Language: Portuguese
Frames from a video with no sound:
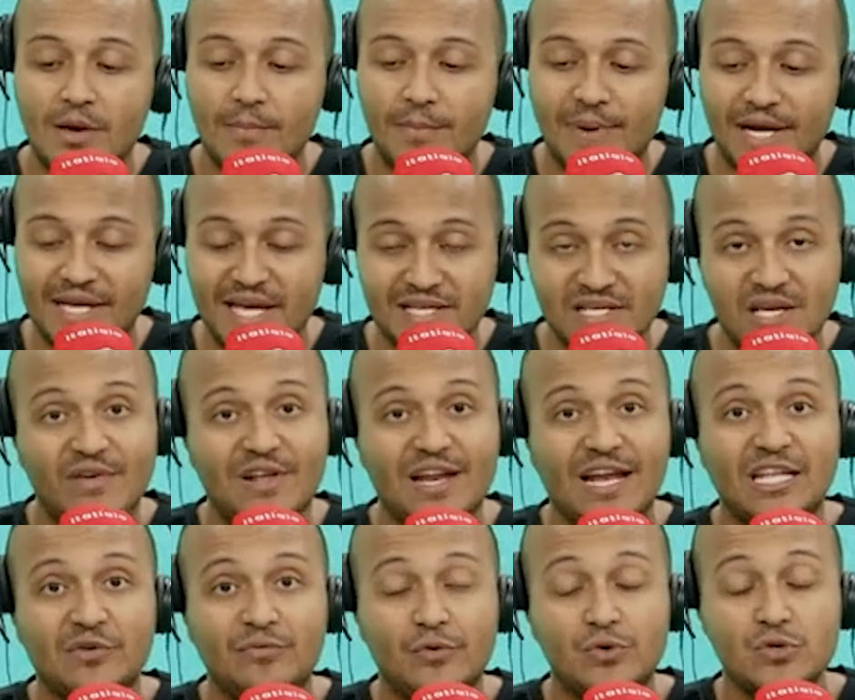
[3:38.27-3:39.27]
para que essa
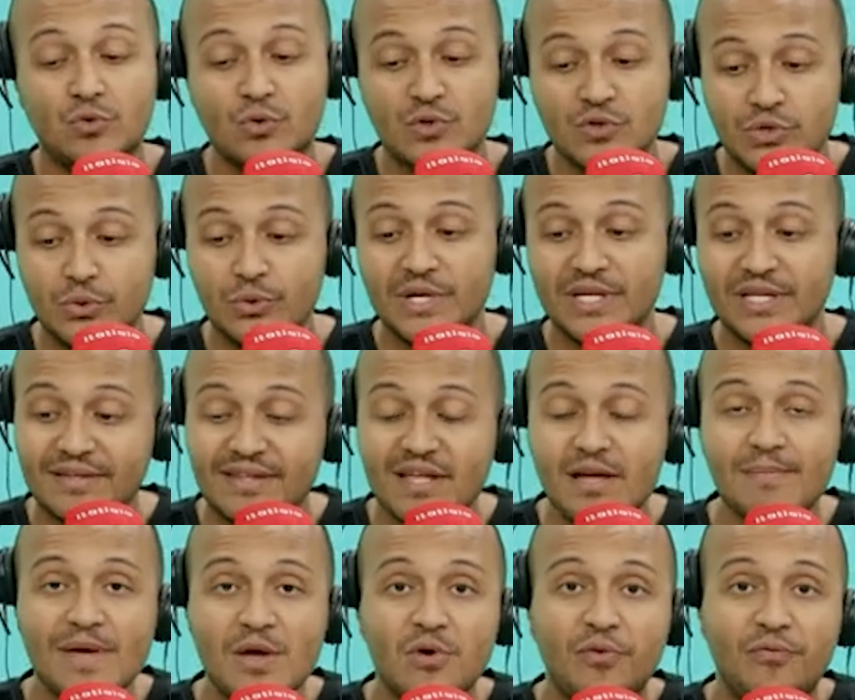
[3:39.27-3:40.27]
virada fosse construída e
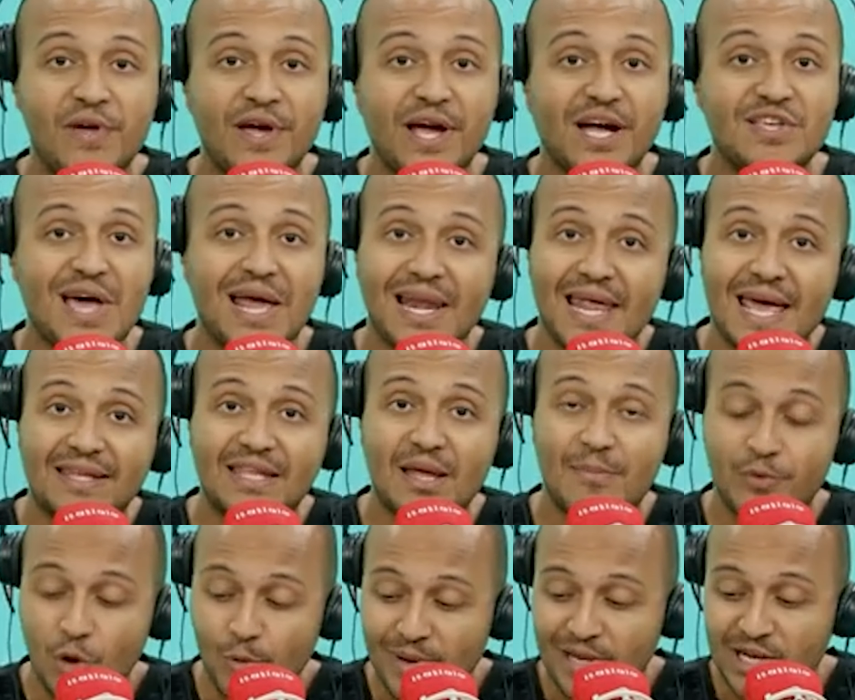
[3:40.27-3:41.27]
também o que fica de alerta,
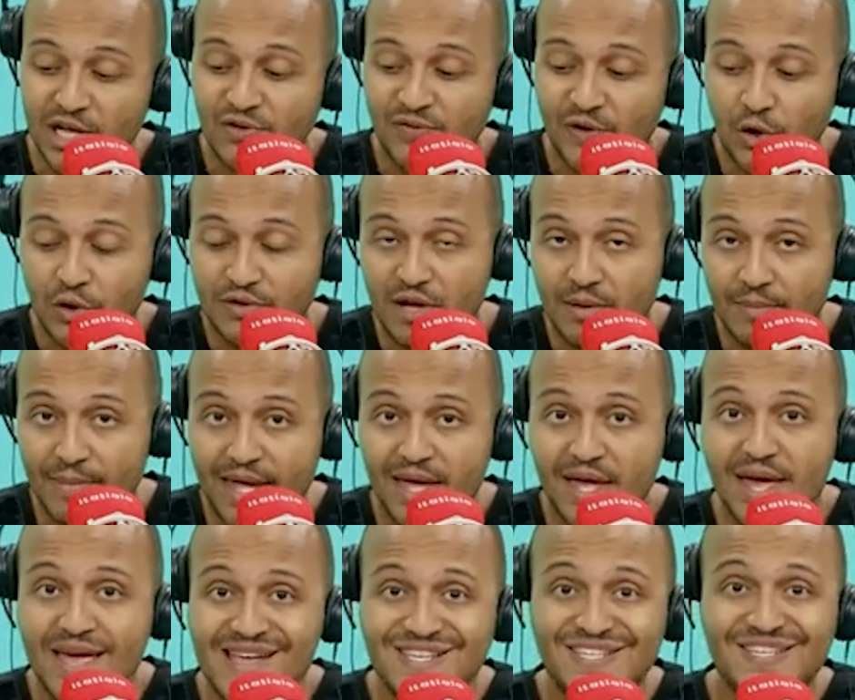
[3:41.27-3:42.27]
porque o Milito falou também
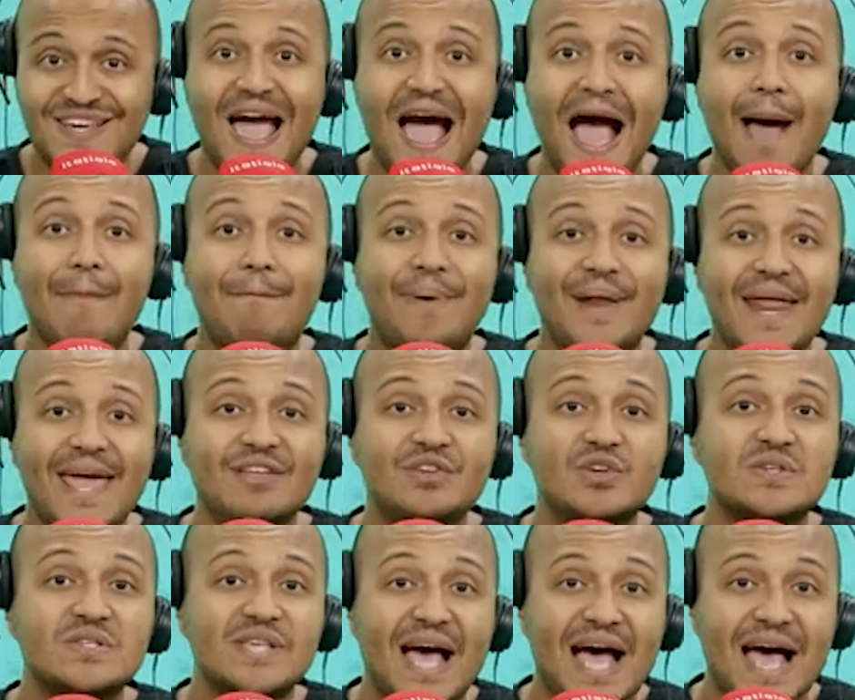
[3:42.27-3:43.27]
de
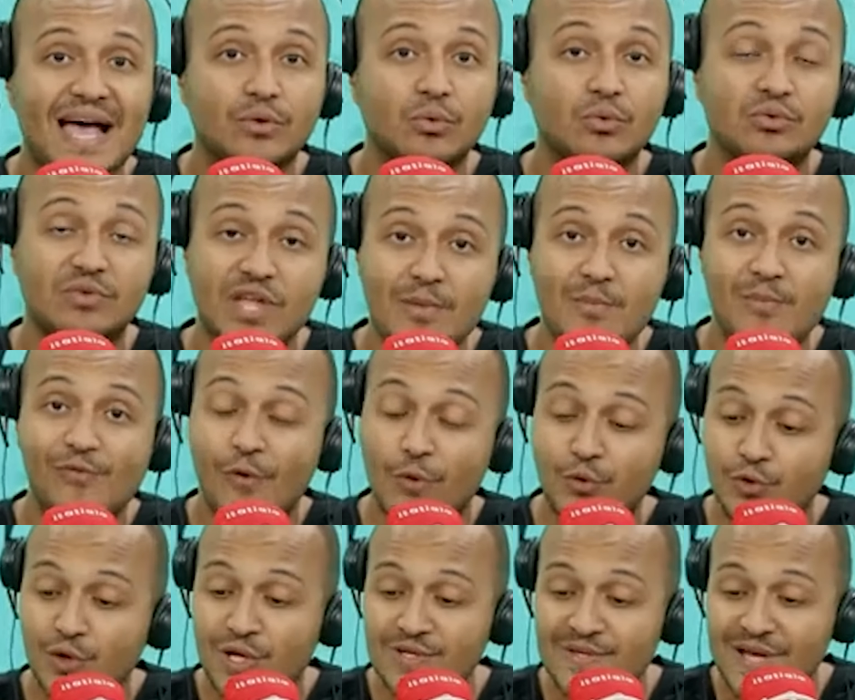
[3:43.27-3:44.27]
aprendizado, um tempo que foi
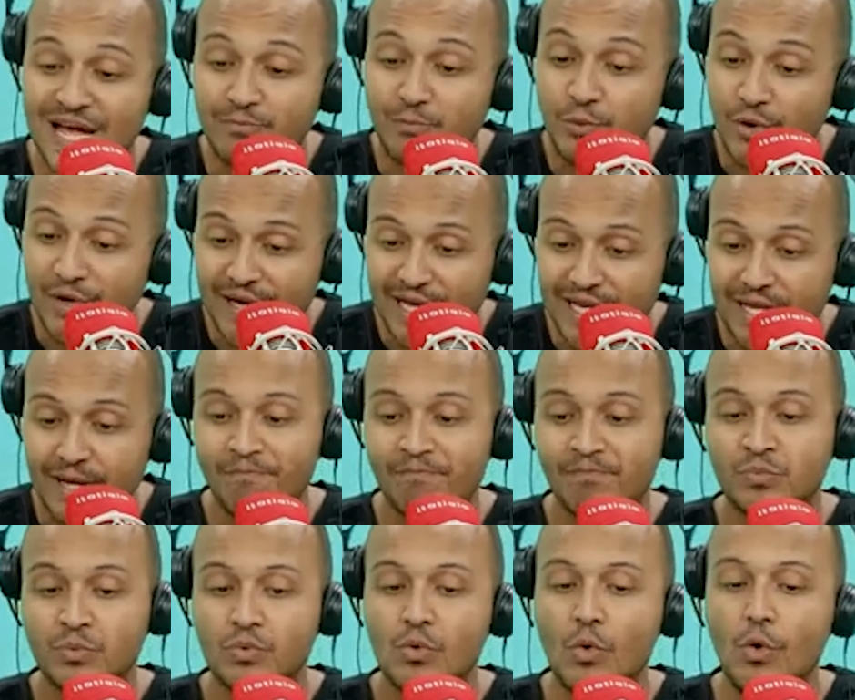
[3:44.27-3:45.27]
utilizado por ele
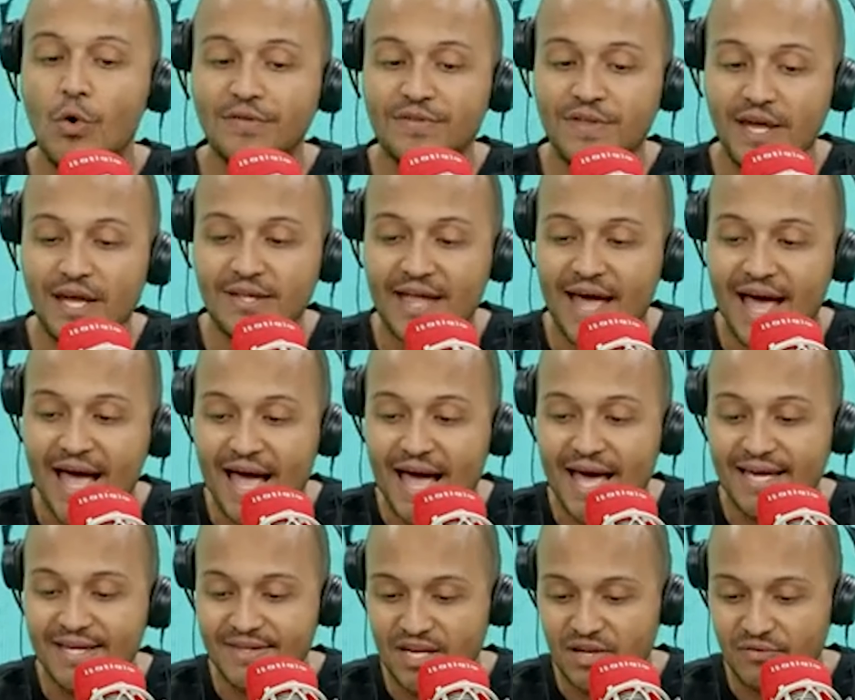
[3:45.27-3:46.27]
ontem
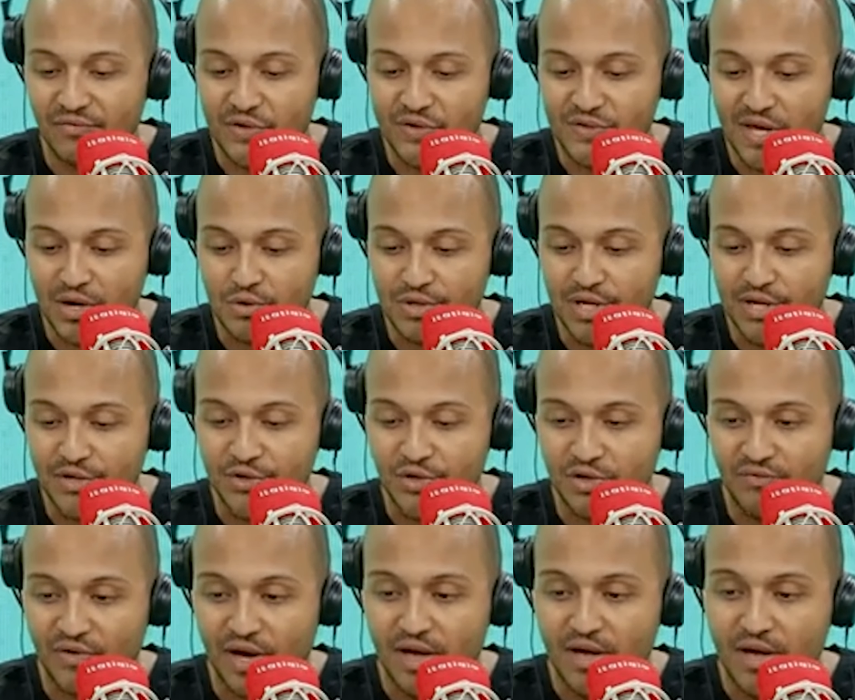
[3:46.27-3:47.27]
na entrevista
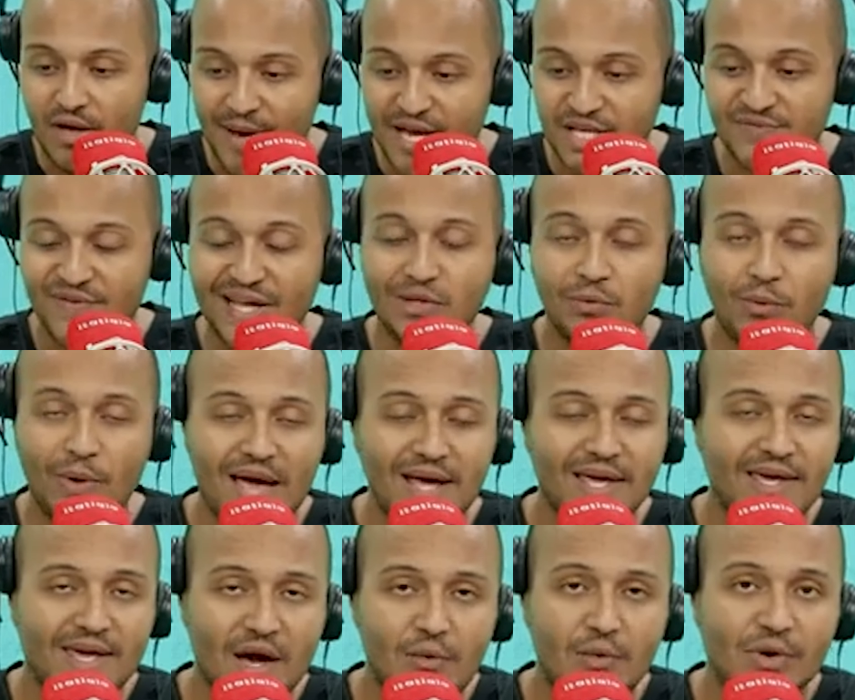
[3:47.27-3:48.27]
coletiva, mas fato é
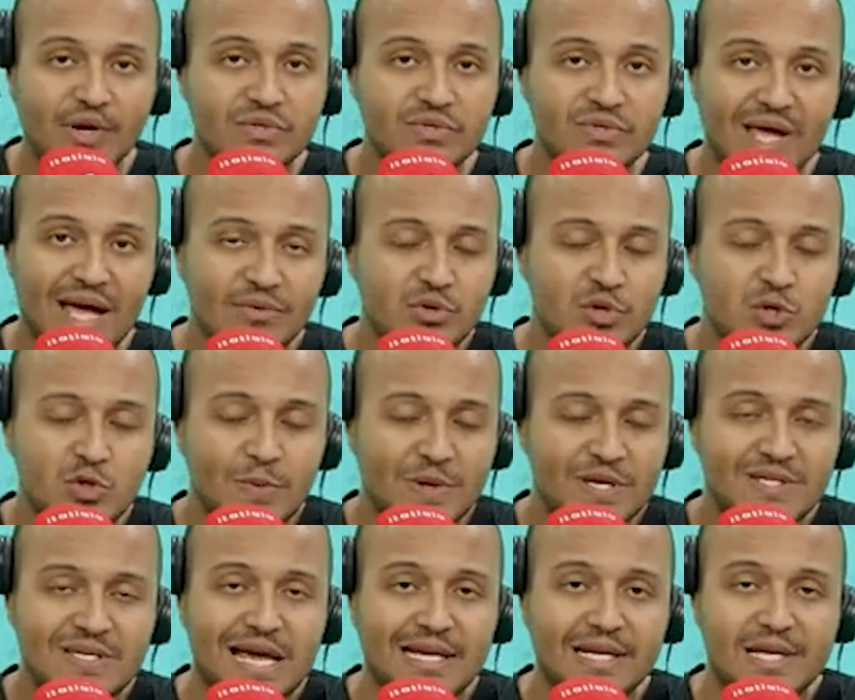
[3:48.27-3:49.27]
que é um resultado
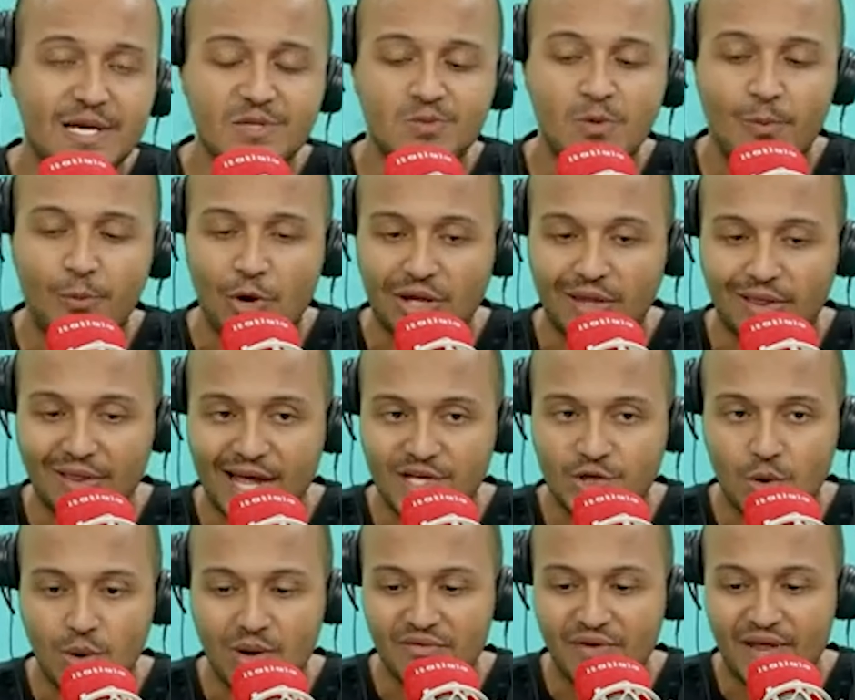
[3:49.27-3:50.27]
especialíssimo para o
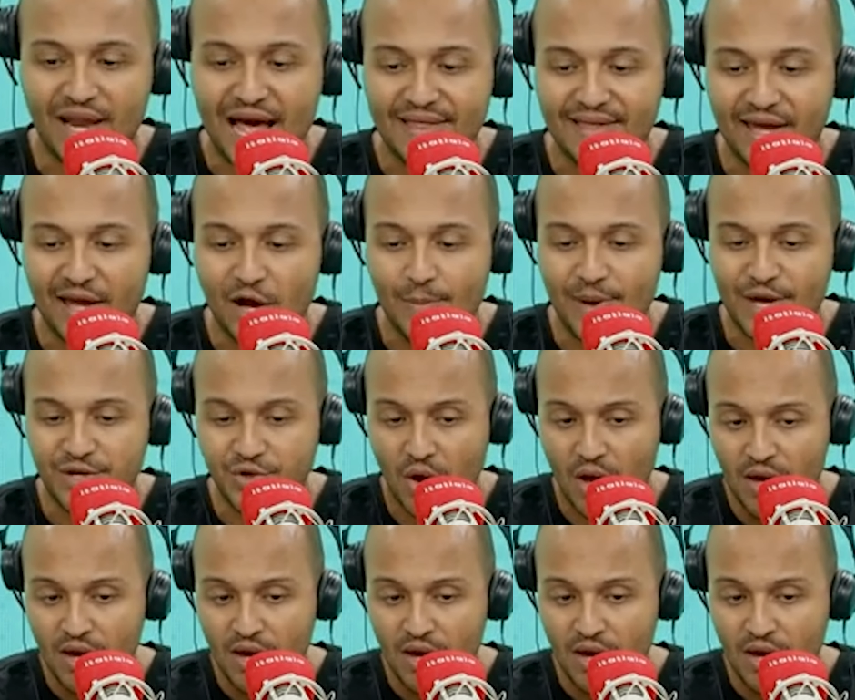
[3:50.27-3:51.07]
Atlético, uma virada realmente